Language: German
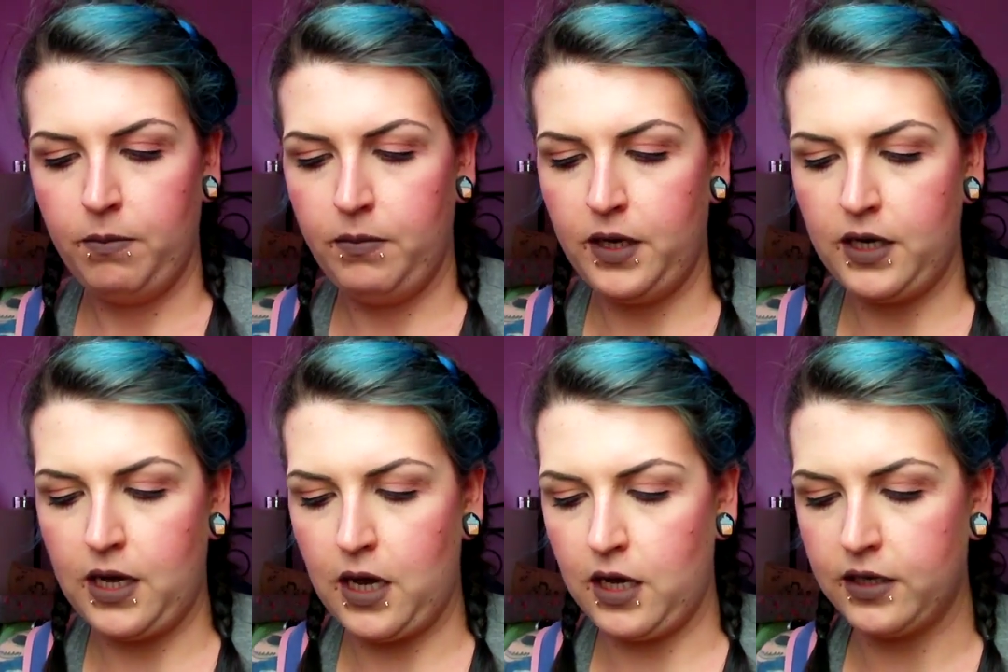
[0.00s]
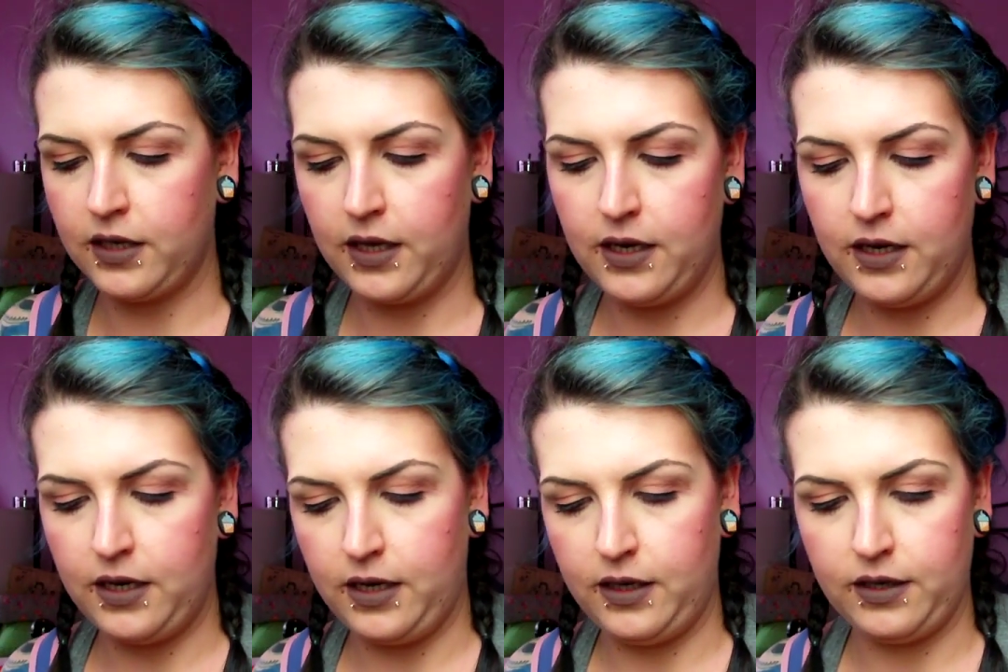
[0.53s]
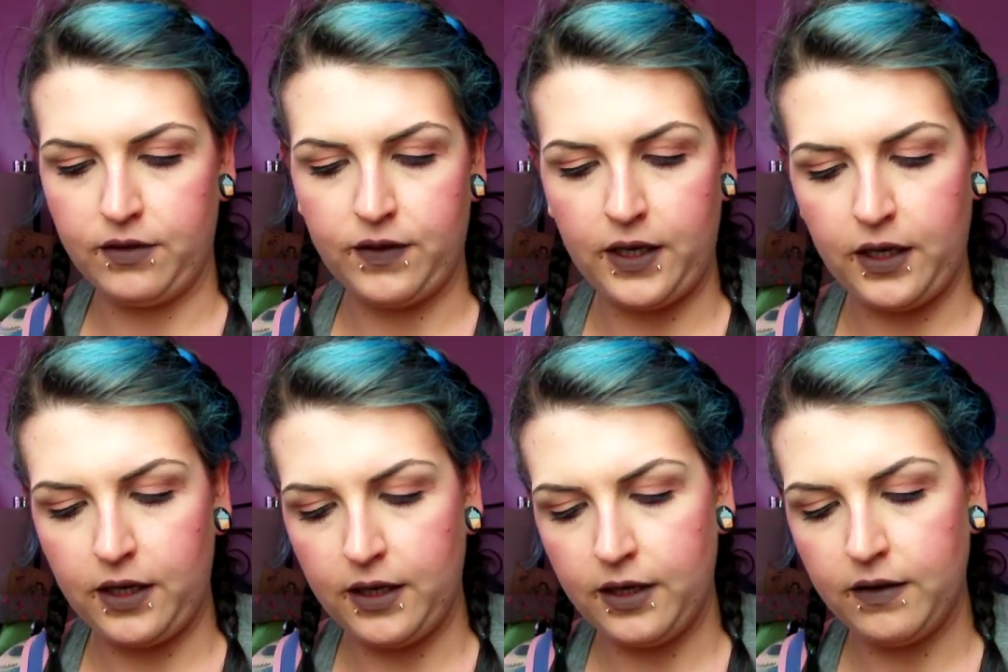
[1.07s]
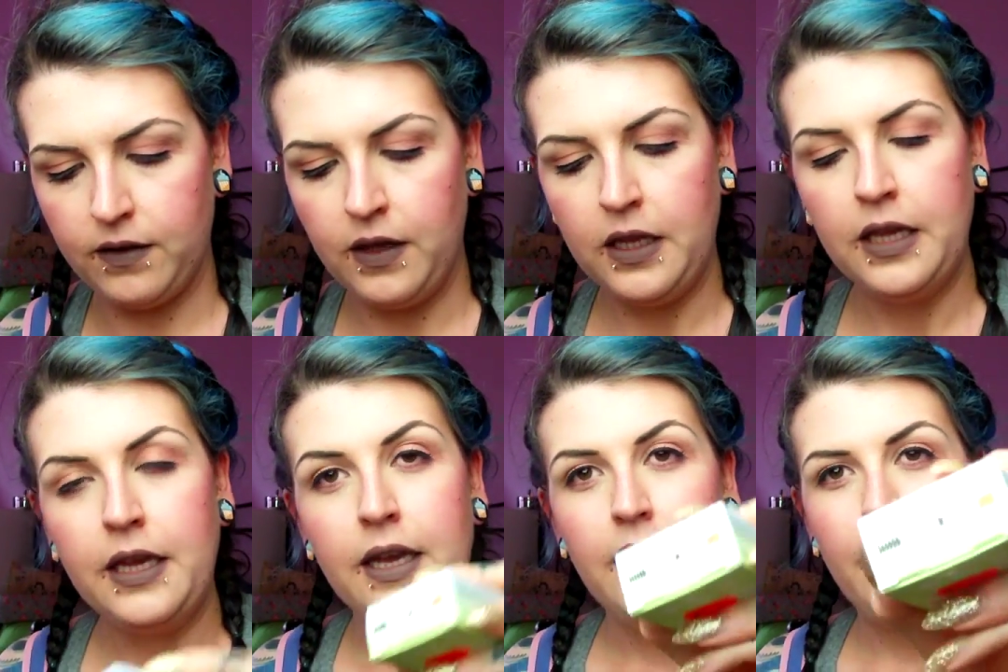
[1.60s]
Mit Haar dran. Nein, das war ich jetzt.
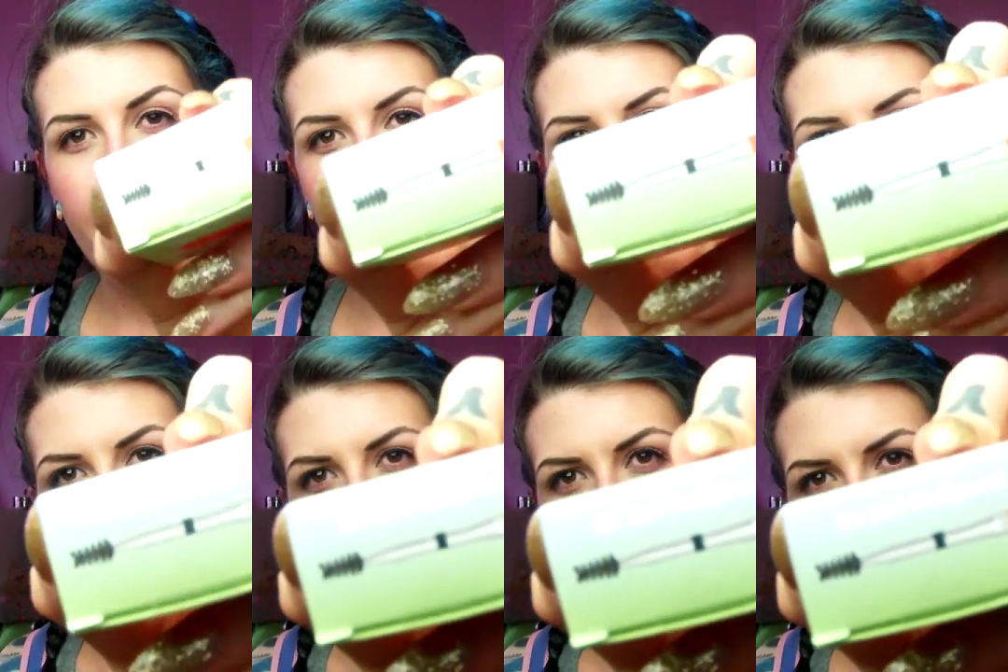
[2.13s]
Äh, mit